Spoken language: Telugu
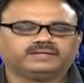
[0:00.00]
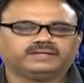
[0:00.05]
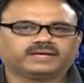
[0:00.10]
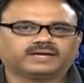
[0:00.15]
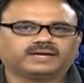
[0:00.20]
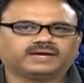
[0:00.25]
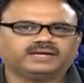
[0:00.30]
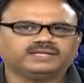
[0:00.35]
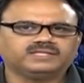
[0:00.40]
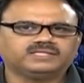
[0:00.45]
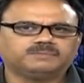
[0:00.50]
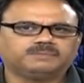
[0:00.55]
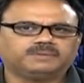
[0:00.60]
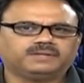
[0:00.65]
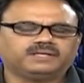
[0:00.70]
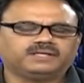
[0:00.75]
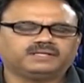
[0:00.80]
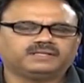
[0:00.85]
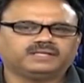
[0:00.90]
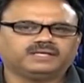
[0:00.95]
ఎక్కడి నుంచి
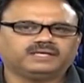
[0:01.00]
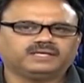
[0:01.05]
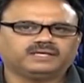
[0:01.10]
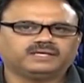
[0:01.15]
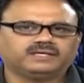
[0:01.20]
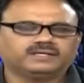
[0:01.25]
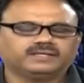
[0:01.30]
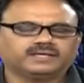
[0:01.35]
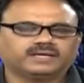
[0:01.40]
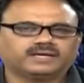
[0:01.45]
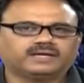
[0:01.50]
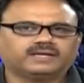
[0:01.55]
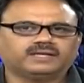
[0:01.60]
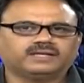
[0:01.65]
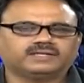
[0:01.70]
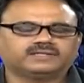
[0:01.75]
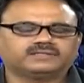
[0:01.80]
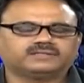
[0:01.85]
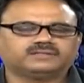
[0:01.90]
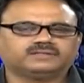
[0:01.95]
పెరిగింది ఎక్కడ
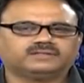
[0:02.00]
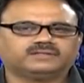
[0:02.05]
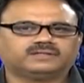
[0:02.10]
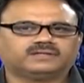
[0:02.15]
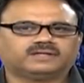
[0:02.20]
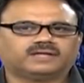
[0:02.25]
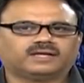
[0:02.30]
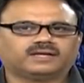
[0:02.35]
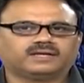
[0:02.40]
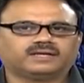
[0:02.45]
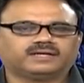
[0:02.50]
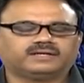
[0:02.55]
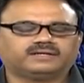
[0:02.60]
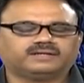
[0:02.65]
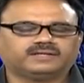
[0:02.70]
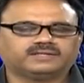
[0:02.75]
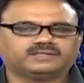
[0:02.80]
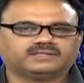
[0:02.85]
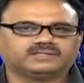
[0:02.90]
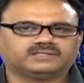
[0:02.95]
నెక్స్ట్ టార్గెట్
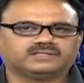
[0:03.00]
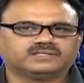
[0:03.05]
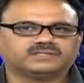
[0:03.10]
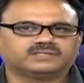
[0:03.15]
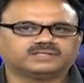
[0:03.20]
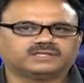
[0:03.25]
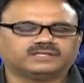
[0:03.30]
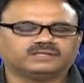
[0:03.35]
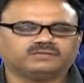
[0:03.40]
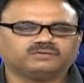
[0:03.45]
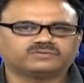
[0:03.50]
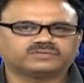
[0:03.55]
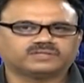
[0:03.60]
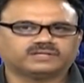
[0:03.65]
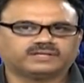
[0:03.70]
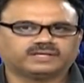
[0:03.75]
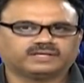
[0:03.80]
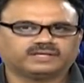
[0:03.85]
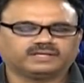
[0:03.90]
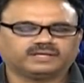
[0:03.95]
రెసిస్టెన్స్ అనేది
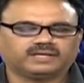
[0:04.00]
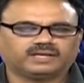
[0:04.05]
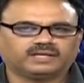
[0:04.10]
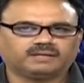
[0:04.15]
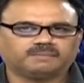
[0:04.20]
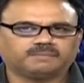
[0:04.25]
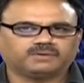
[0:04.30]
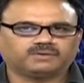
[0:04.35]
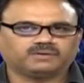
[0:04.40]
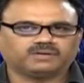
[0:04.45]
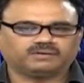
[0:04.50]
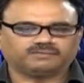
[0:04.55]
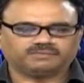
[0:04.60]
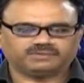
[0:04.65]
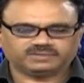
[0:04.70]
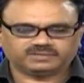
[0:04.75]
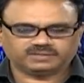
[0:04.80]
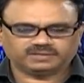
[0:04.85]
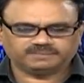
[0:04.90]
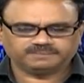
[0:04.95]
ఒకసారి టెక్నికల్గా మనం
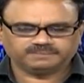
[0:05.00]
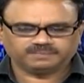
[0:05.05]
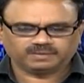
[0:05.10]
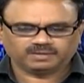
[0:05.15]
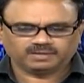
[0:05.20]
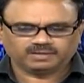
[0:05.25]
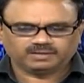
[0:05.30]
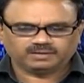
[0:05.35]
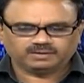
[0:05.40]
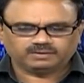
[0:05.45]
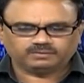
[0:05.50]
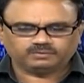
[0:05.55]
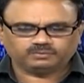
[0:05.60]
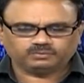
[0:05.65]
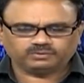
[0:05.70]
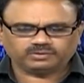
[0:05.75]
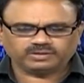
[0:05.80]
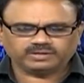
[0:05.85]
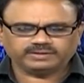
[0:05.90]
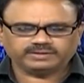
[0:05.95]
గమనించాలి
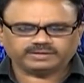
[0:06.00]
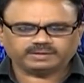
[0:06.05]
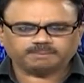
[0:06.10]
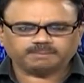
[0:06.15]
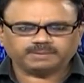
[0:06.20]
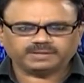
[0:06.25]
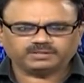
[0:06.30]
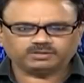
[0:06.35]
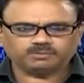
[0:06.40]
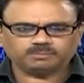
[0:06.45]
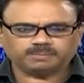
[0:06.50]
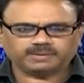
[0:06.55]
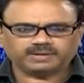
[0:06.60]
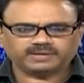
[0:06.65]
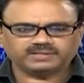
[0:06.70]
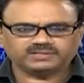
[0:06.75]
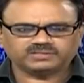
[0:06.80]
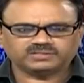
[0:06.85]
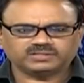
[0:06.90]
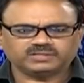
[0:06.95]
నూట డెబ్బై ఐదు రూపాయల
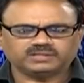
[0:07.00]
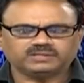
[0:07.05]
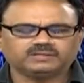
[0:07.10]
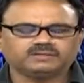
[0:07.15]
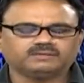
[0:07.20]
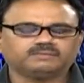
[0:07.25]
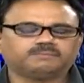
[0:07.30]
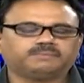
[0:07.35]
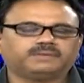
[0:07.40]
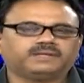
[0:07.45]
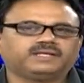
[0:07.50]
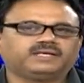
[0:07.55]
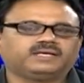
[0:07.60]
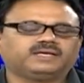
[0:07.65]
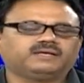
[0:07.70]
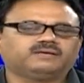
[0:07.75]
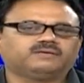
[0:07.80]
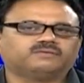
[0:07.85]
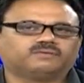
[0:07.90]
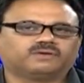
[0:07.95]
నుంచి
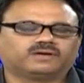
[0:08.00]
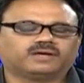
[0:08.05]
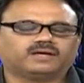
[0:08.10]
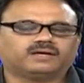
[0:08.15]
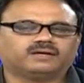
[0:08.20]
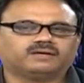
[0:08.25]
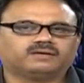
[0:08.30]
పెరిగి ఒక